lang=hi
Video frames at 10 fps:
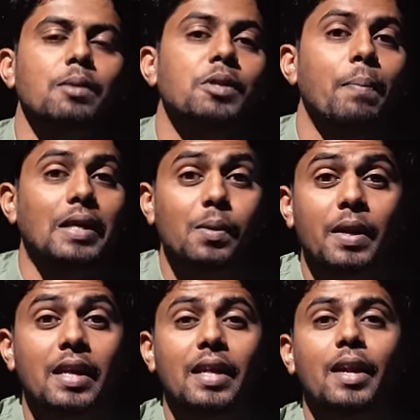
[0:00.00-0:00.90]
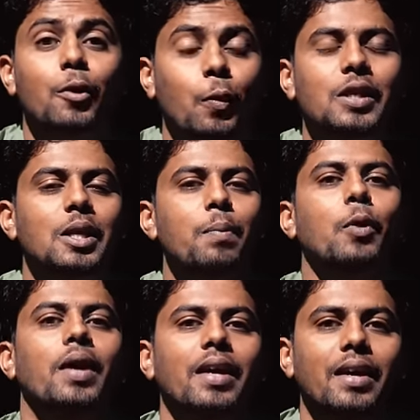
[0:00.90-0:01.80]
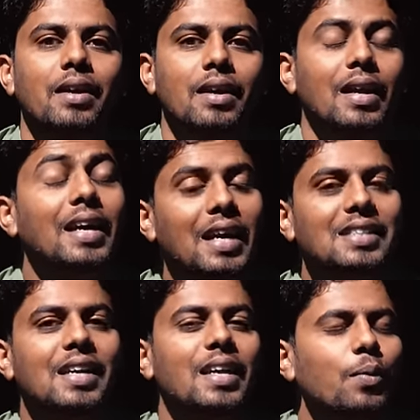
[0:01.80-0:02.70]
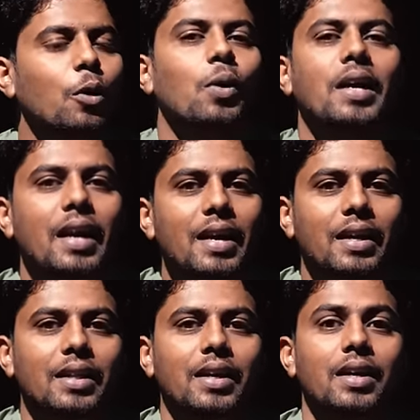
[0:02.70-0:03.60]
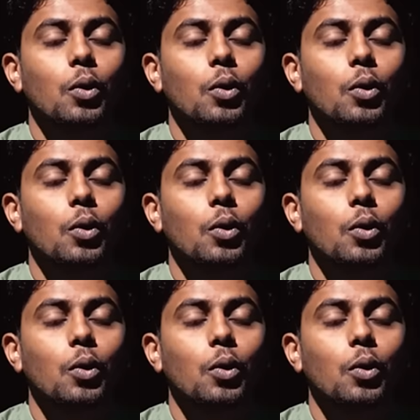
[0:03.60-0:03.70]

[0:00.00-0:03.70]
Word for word: से पैसे भी नहीं देने और डोनेशन भी हो रही है लेकिन ऐसा नहीं कि वो डोनेट नहीं करते हैं